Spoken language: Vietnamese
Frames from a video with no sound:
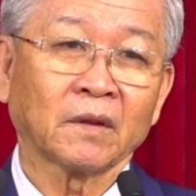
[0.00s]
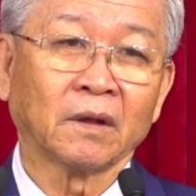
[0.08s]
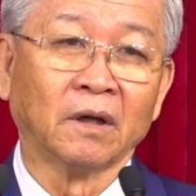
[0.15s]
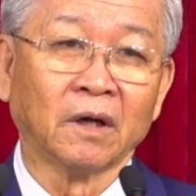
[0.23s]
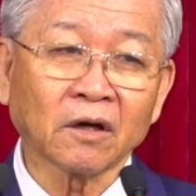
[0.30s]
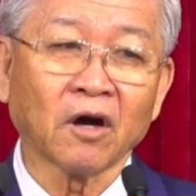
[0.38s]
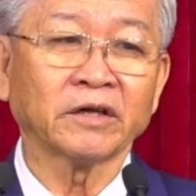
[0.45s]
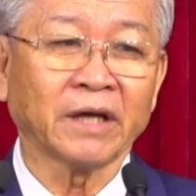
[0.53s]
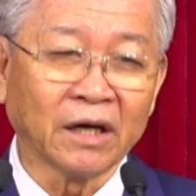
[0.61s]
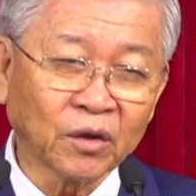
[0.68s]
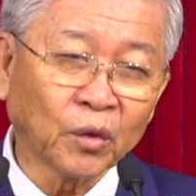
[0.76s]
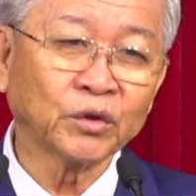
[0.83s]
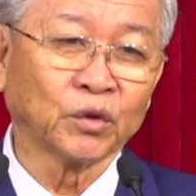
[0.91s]
Thưa con
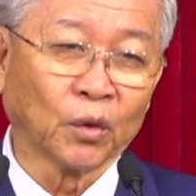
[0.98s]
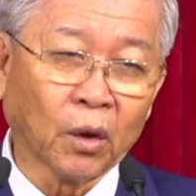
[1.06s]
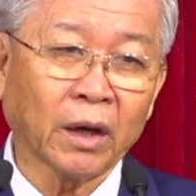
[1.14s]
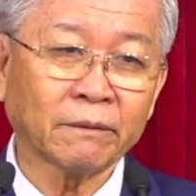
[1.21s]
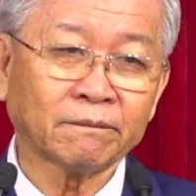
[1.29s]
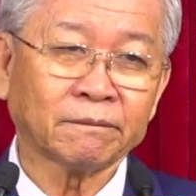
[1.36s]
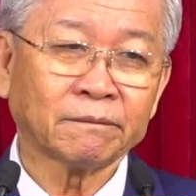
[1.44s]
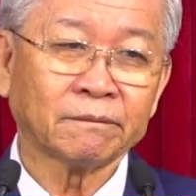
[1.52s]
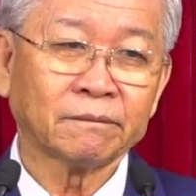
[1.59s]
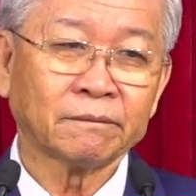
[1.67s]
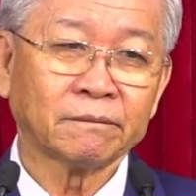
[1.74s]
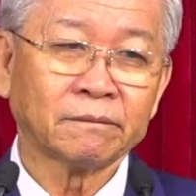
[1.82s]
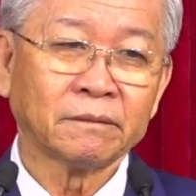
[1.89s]
dân của Chúa,
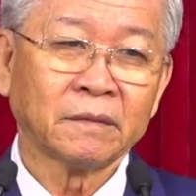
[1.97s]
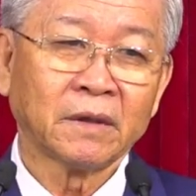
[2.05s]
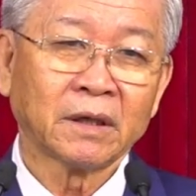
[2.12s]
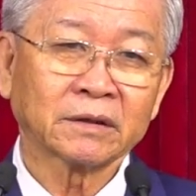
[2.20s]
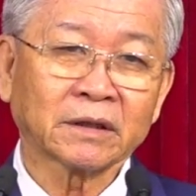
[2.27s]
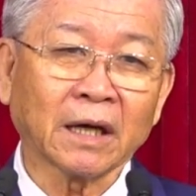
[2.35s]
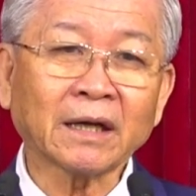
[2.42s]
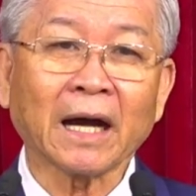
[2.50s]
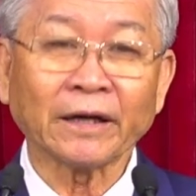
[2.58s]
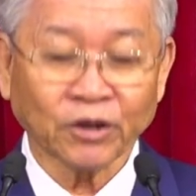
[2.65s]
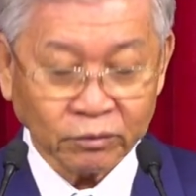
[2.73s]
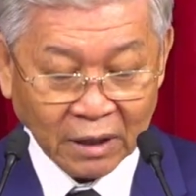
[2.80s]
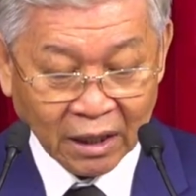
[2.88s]
tất cả
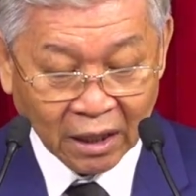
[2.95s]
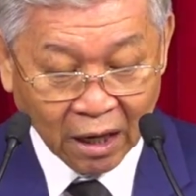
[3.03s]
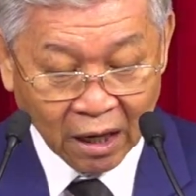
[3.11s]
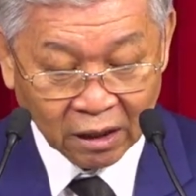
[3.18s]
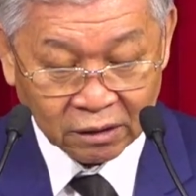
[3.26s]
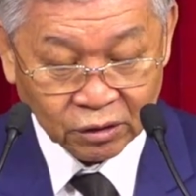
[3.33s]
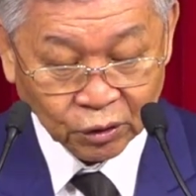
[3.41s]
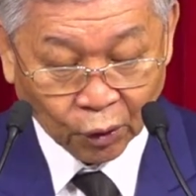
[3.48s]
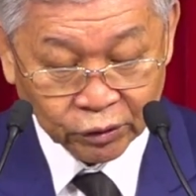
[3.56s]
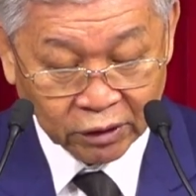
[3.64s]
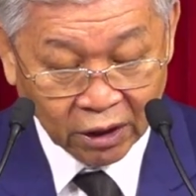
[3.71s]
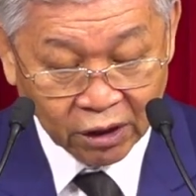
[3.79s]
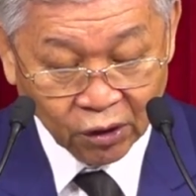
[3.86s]
chúng ta là tôi
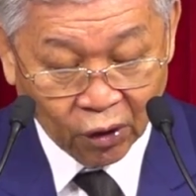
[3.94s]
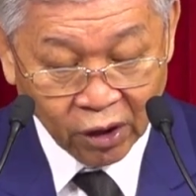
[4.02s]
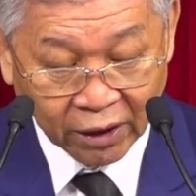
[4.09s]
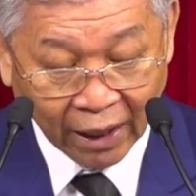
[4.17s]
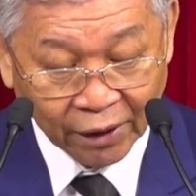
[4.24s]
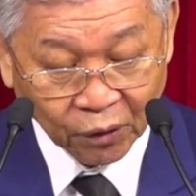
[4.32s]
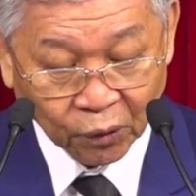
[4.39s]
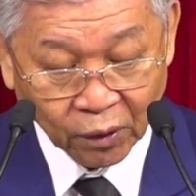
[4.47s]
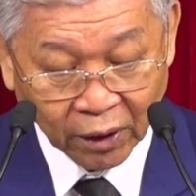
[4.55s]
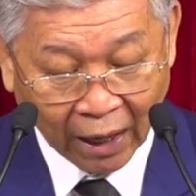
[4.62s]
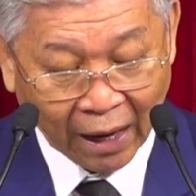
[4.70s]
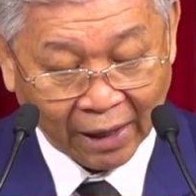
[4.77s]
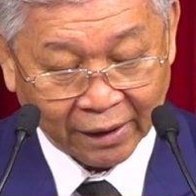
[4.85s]
tớ con cái của
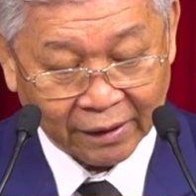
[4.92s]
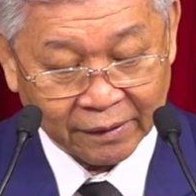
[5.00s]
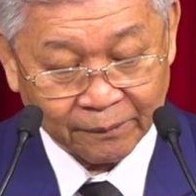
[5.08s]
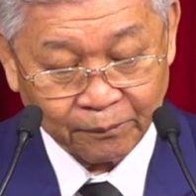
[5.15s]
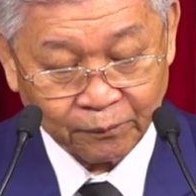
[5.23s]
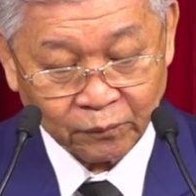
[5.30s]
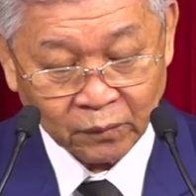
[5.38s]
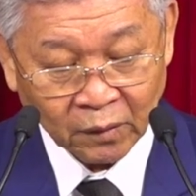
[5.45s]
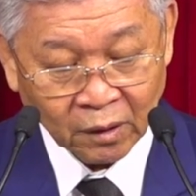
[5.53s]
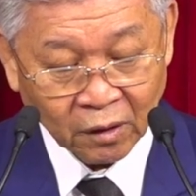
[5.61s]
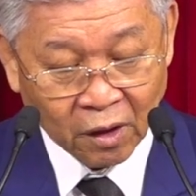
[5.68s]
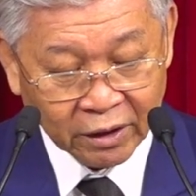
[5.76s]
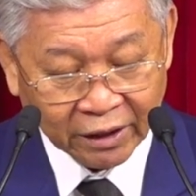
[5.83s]
Ngài.
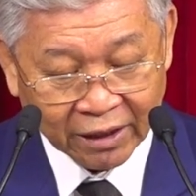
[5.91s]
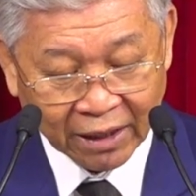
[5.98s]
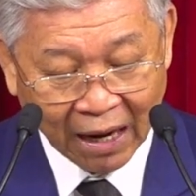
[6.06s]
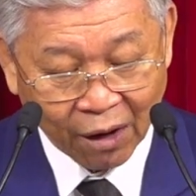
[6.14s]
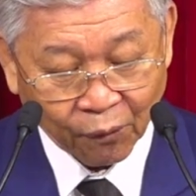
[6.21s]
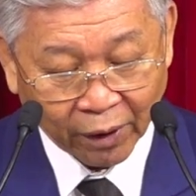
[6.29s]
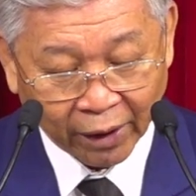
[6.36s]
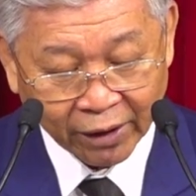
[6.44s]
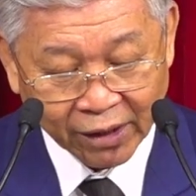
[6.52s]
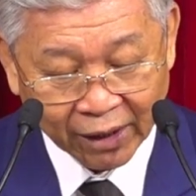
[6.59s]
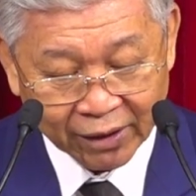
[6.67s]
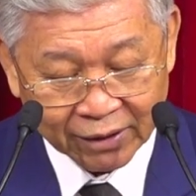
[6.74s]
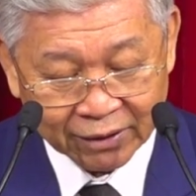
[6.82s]
Có khi nào nghĩ
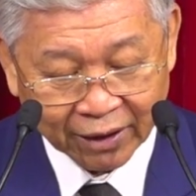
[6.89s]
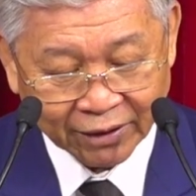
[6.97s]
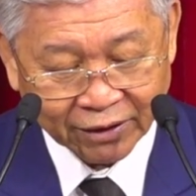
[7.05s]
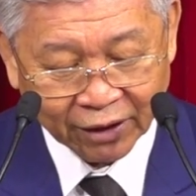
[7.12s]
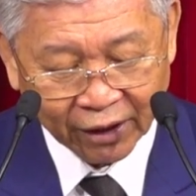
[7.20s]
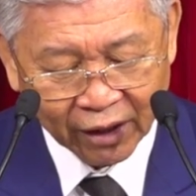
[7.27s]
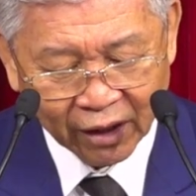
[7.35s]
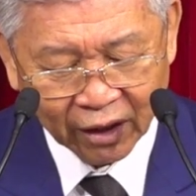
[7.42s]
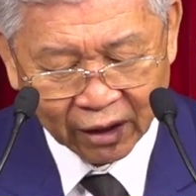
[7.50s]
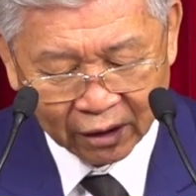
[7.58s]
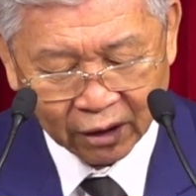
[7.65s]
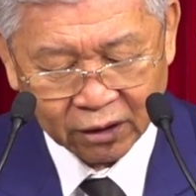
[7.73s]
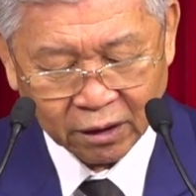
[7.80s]
đến cái chiến
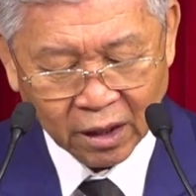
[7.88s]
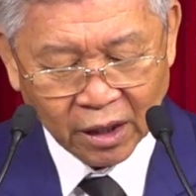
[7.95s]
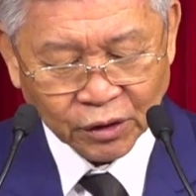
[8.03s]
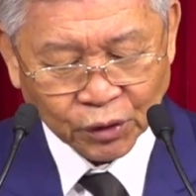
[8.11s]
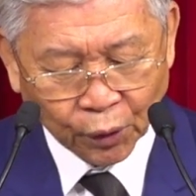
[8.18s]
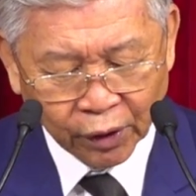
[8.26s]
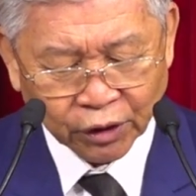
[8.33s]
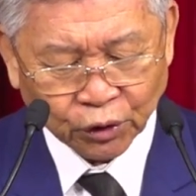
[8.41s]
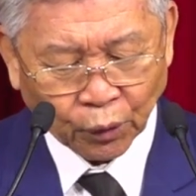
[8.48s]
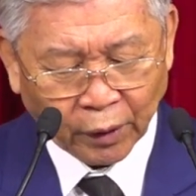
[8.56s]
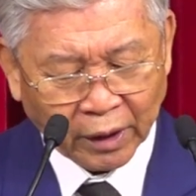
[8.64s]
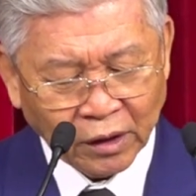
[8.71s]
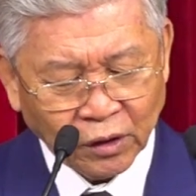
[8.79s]
lược di
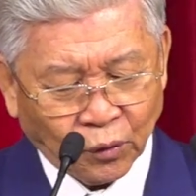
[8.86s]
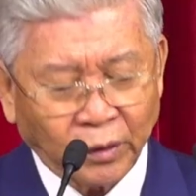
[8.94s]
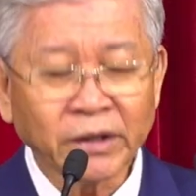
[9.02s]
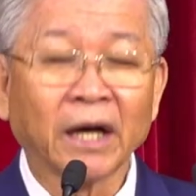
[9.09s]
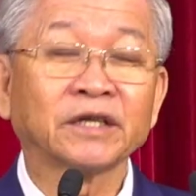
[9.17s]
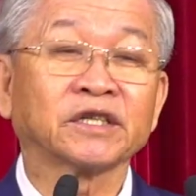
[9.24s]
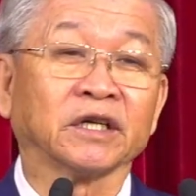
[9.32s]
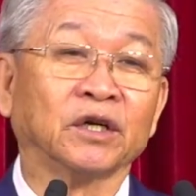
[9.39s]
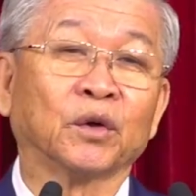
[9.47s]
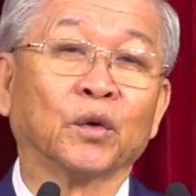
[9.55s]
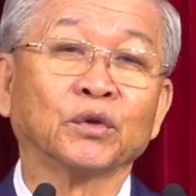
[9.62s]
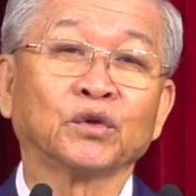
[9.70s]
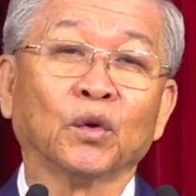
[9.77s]
chuyển của dân sự
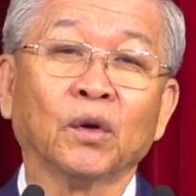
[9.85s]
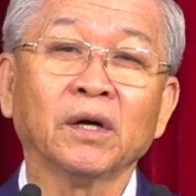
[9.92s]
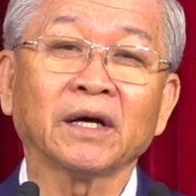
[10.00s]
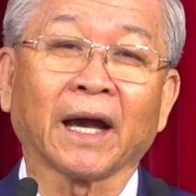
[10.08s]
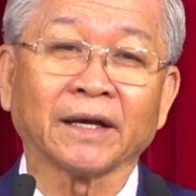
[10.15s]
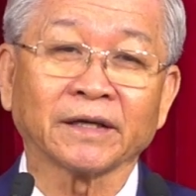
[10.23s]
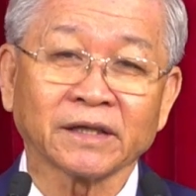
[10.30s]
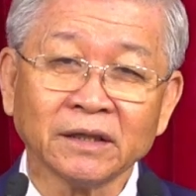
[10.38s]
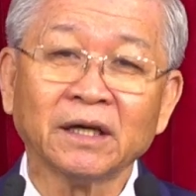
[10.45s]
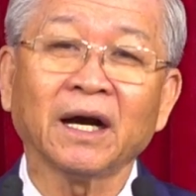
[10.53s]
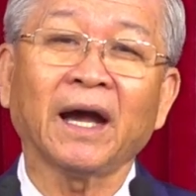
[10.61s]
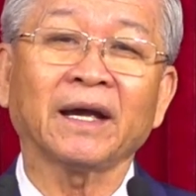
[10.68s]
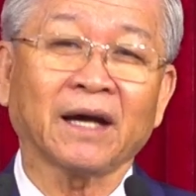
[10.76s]
của Chúa ngày
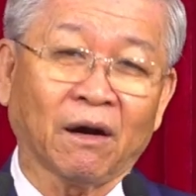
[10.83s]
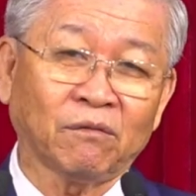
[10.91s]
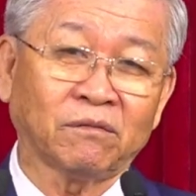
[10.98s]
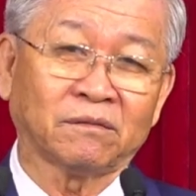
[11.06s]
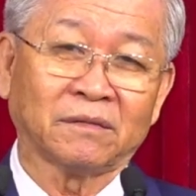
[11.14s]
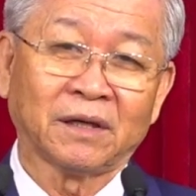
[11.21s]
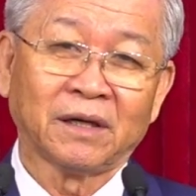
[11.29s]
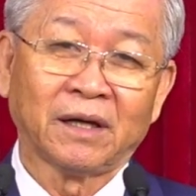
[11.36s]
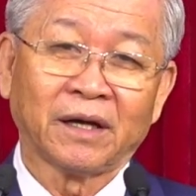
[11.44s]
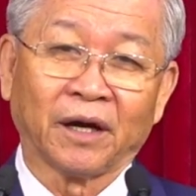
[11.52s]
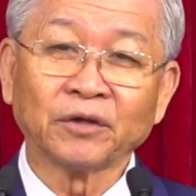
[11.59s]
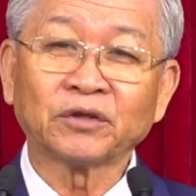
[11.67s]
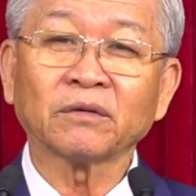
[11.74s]
xưa hay không?
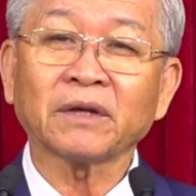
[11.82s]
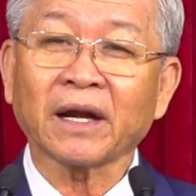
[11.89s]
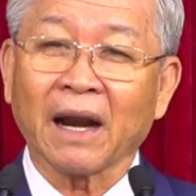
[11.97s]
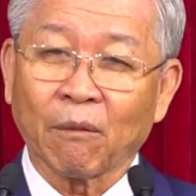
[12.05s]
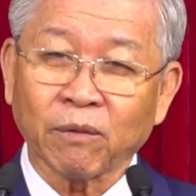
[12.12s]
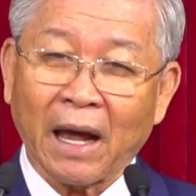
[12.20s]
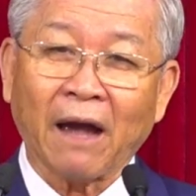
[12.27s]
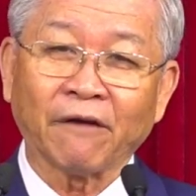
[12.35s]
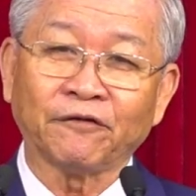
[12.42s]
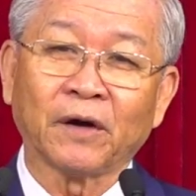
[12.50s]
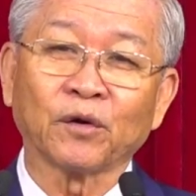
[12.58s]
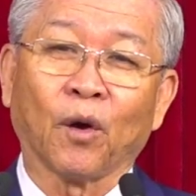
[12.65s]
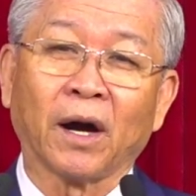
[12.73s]
Nếu chúng ta đọc lại
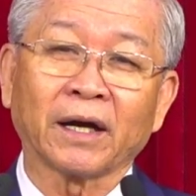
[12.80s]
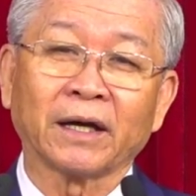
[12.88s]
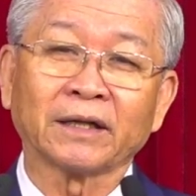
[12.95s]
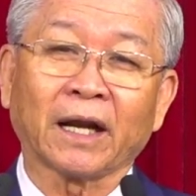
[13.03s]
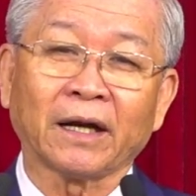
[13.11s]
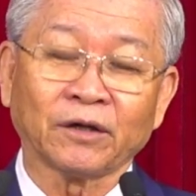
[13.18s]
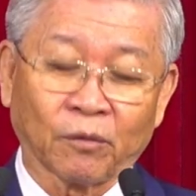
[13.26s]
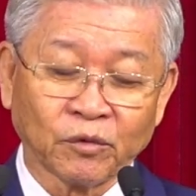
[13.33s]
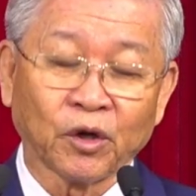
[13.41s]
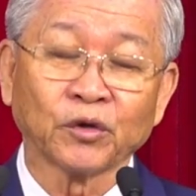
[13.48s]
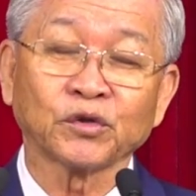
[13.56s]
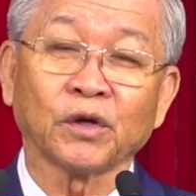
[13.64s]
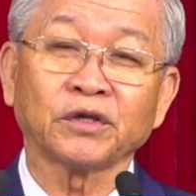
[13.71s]
phân đoạn Kinh Thánh trong
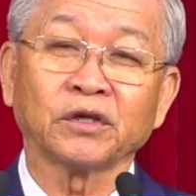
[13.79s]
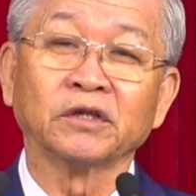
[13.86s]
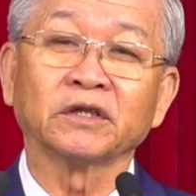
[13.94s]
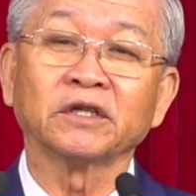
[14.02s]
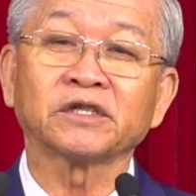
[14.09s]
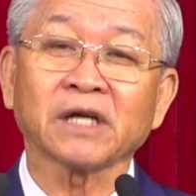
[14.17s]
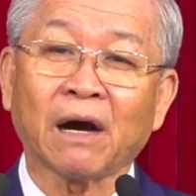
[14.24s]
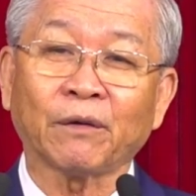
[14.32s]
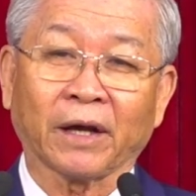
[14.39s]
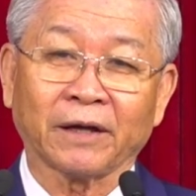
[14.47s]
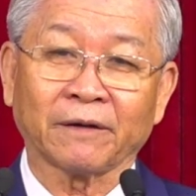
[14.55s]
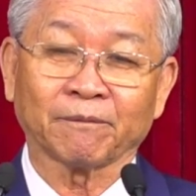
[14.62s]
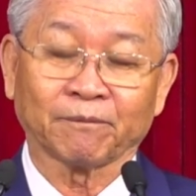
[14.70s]
Giô-xê chương thứ 6 này,